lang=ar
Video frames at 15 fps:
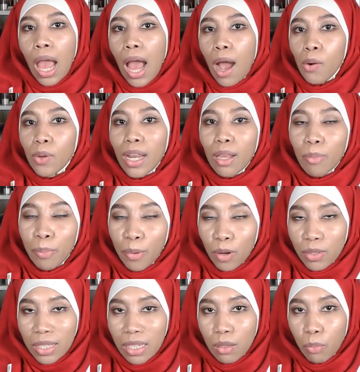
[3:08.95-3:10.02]
اولا
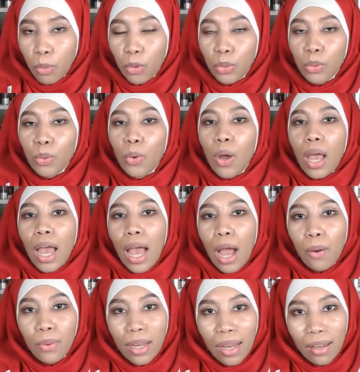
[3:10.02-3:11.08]
البروتين بوحدو
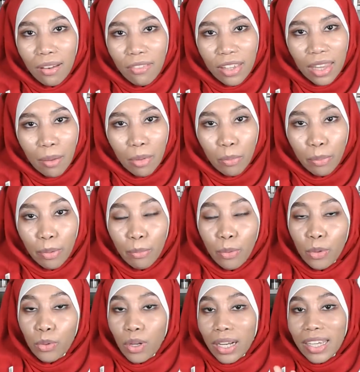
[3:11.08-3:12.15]
اولا الفيتامين بي
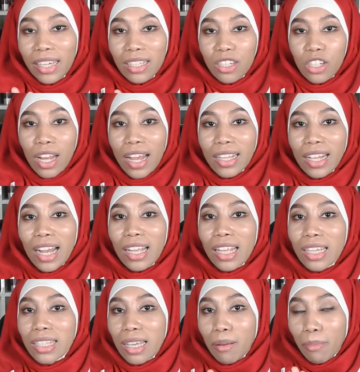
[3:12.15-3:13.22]
بوحدو راه كيحتاج لهاد
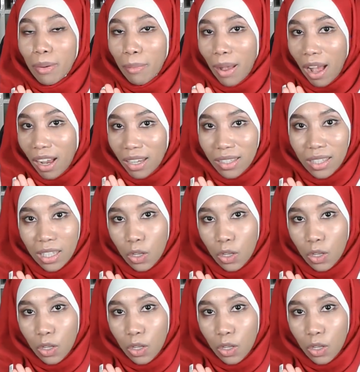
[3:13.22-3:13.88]
العناصر بربعه